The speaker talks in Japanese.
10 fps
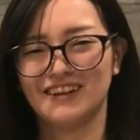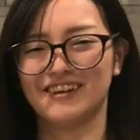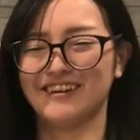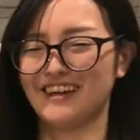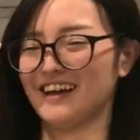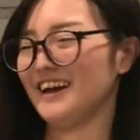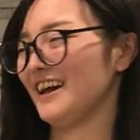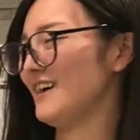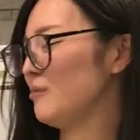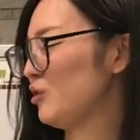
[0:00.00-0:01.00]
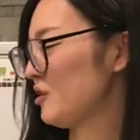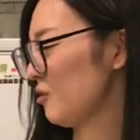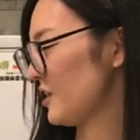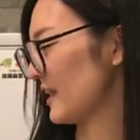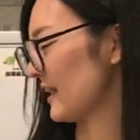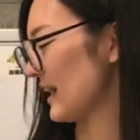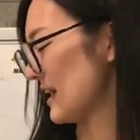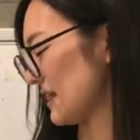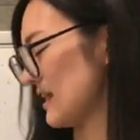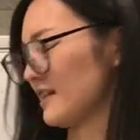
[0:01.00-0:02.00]
いうね、えー、もう異常事態が
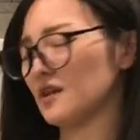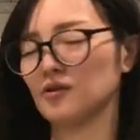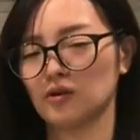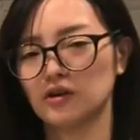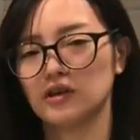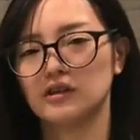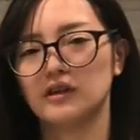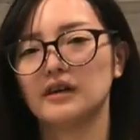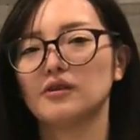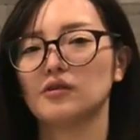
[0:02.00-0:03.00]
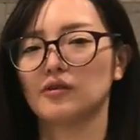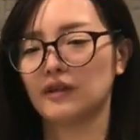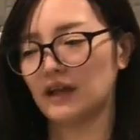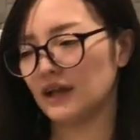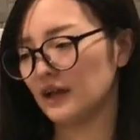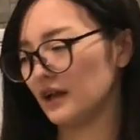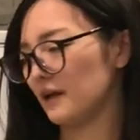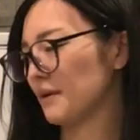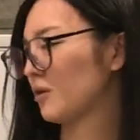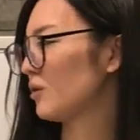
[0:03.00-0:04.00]
発生しているということで、
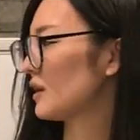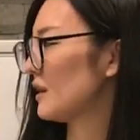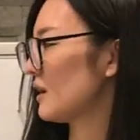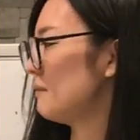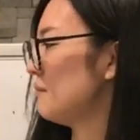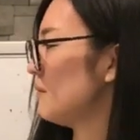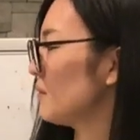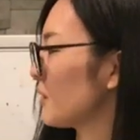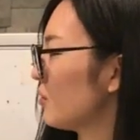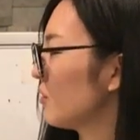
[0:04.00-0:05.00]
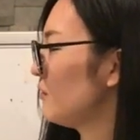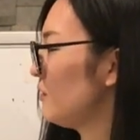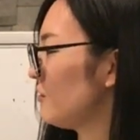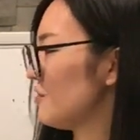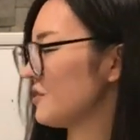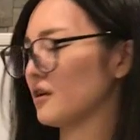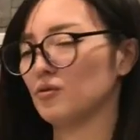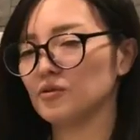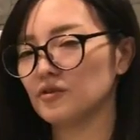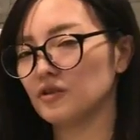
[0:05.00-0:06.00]
えーまあ、こういったね、まあ、コロナウイルス実際
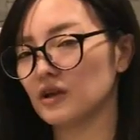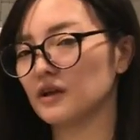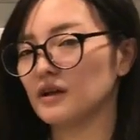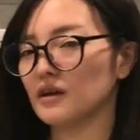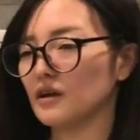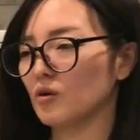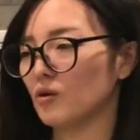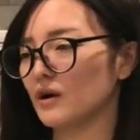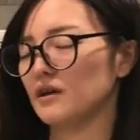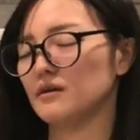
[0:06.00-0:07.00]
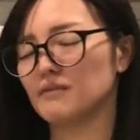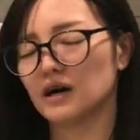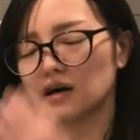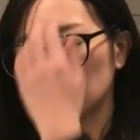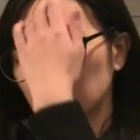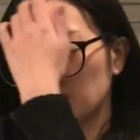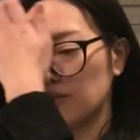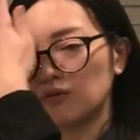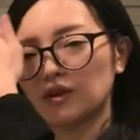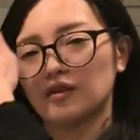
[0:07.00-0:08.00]
本当にね、えー、怖い、まあ、
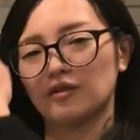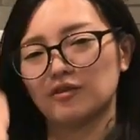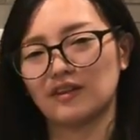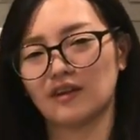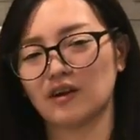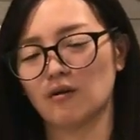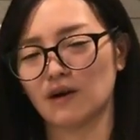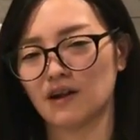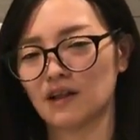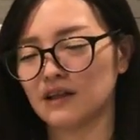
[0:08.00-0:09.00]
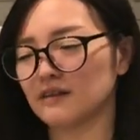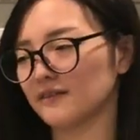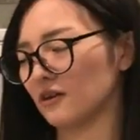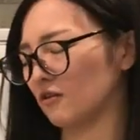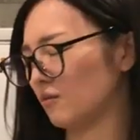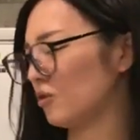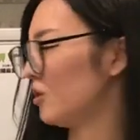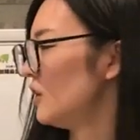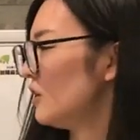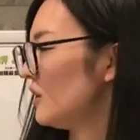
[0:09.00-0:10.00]
どうやって、ね、防いでいいかわからないんですけれど
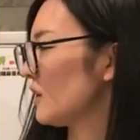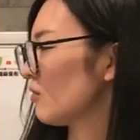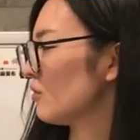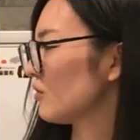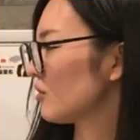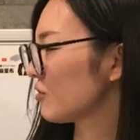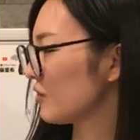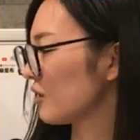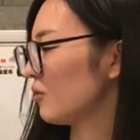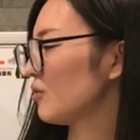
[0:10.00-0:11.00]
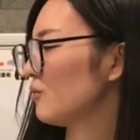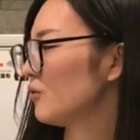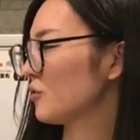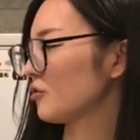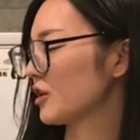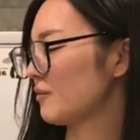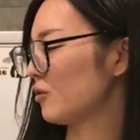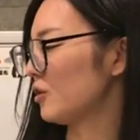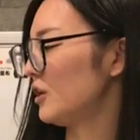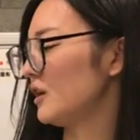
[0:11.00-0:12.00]
も、えー、この一つねこういうものを取って
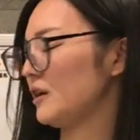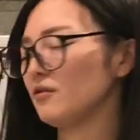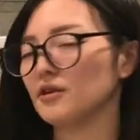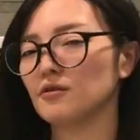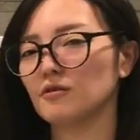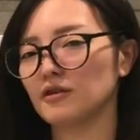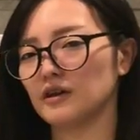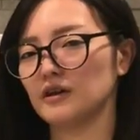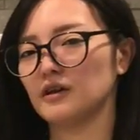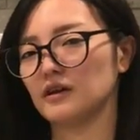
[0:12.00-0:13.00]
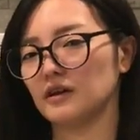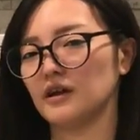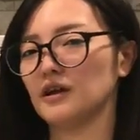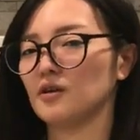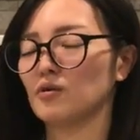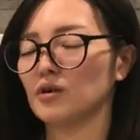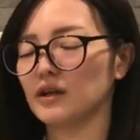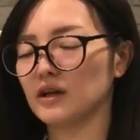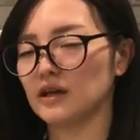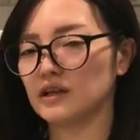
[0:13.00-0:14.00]
もいろんなところに影響が
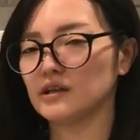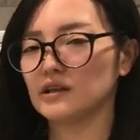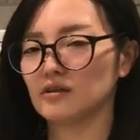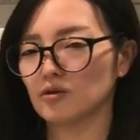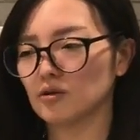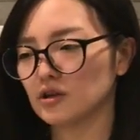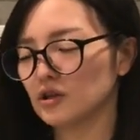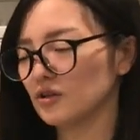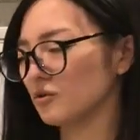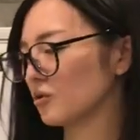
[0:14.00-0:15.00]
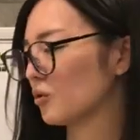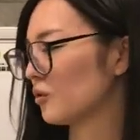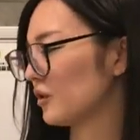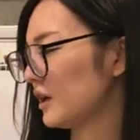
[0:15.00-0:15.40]
ね出ているというところ